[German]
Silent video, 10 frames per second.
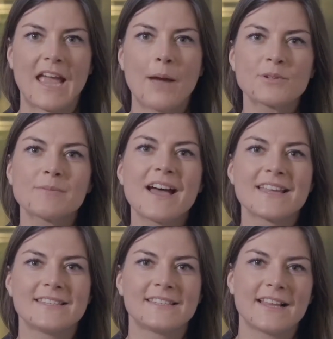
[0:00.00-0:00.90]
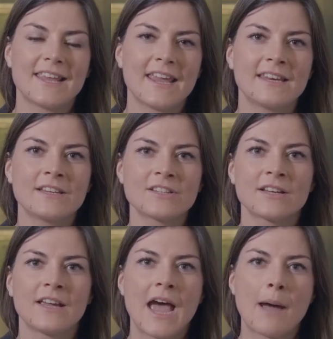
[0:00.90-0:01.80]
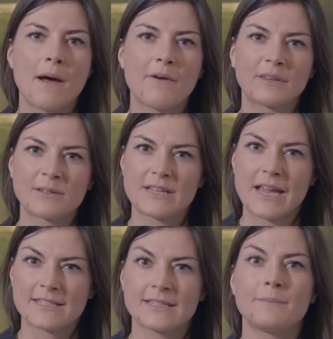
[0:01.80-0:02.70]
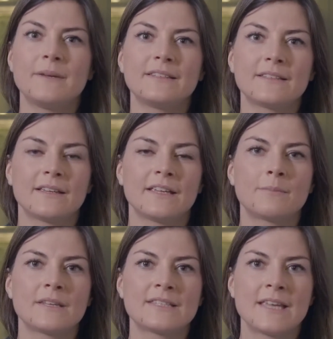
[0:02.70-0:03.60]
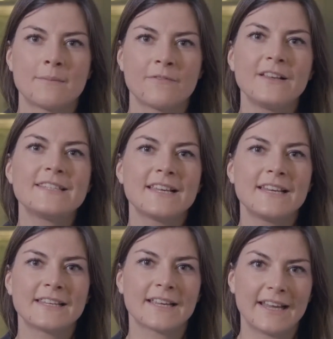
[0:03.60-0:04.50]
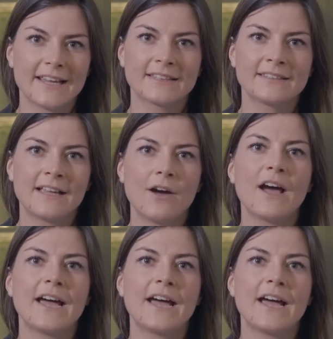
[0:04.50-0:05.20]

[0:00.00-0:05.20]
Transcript: Die Hauptsprache ist Italienisch, aber auf dem Staatsgebiet gibt es neben vielzähligen Dialekten auch